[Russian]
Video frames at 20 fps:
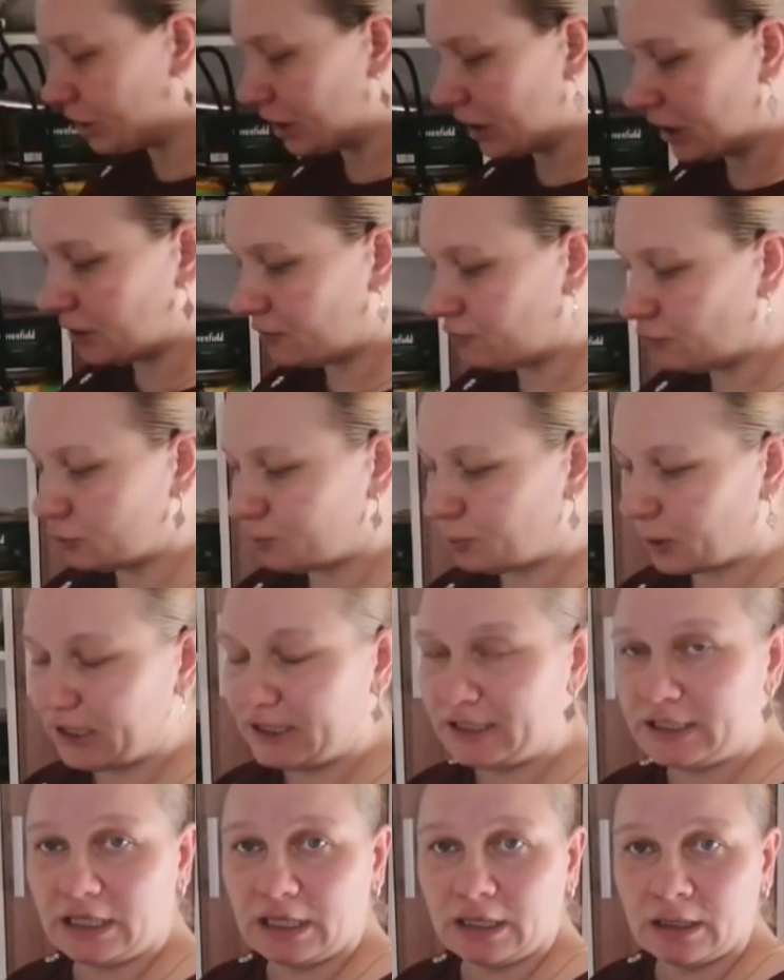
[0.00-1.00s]
вот этих вот
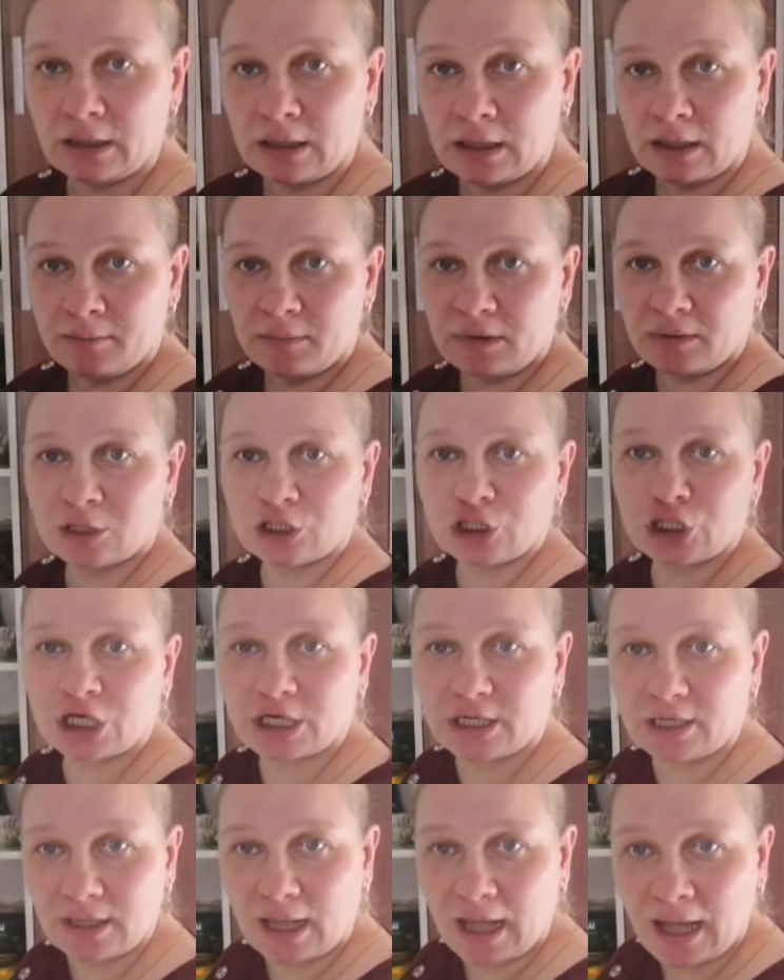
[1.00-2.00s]
пройти. Мимо
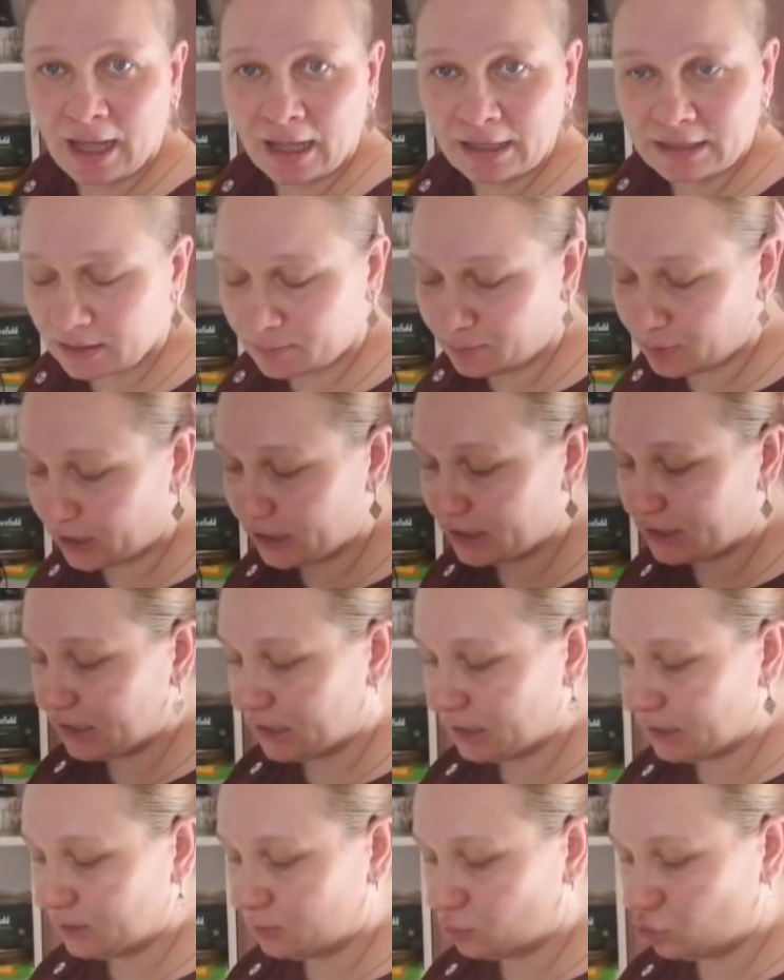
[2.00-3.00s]
шоколадок
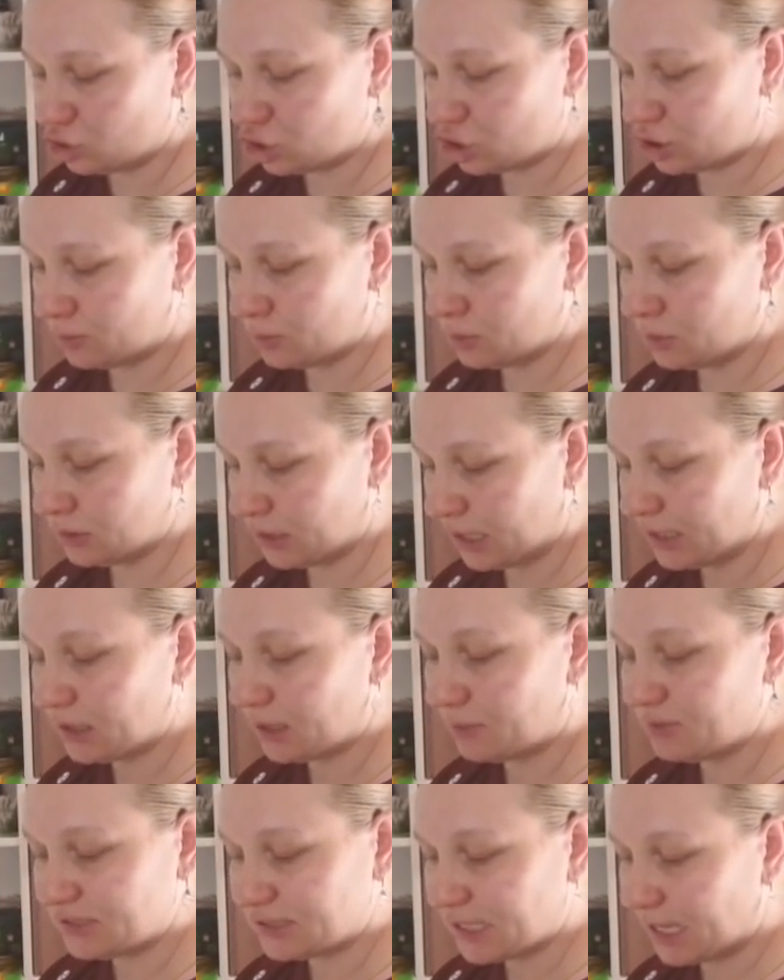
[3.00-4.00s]
пройти не можем.
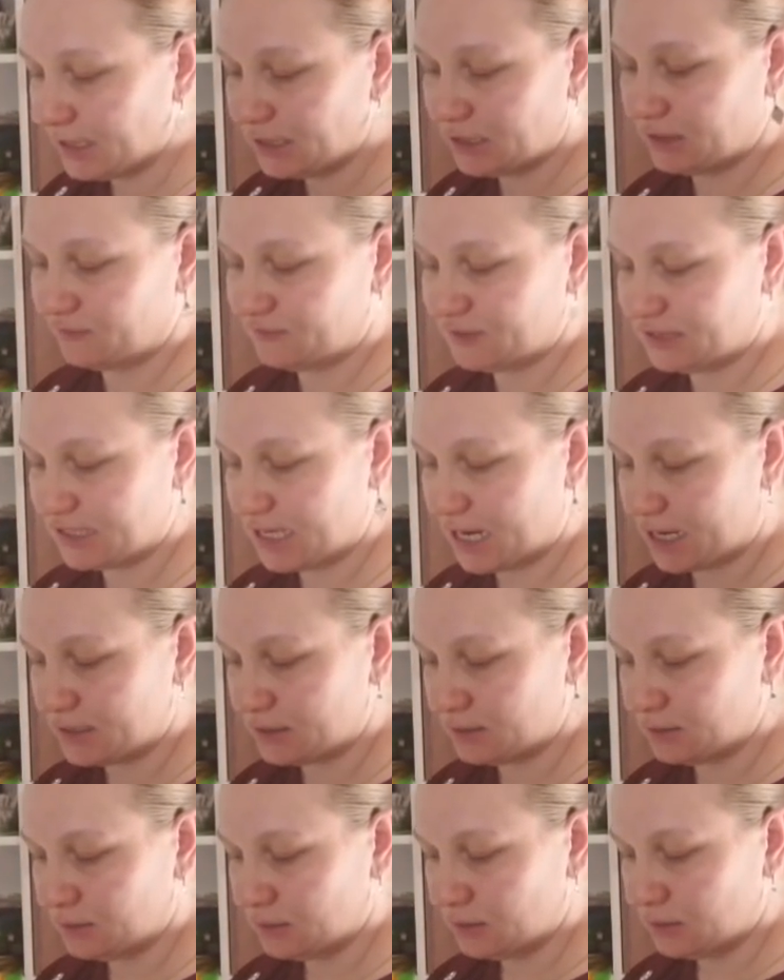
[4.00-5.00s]
Надо обязательно
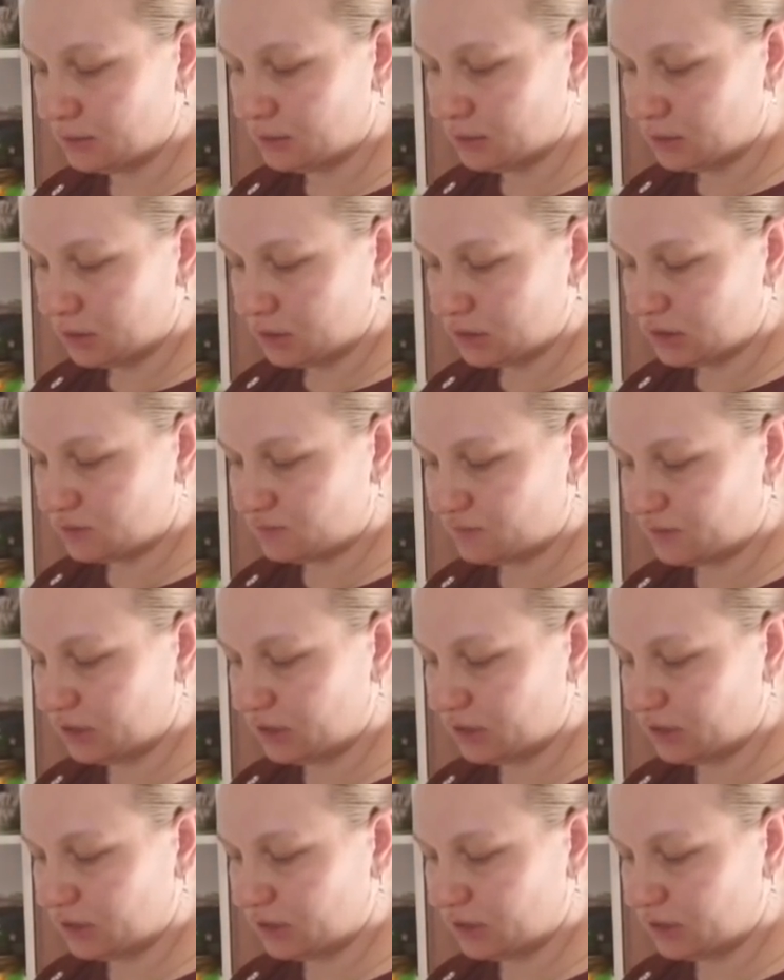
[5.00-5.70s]
взять с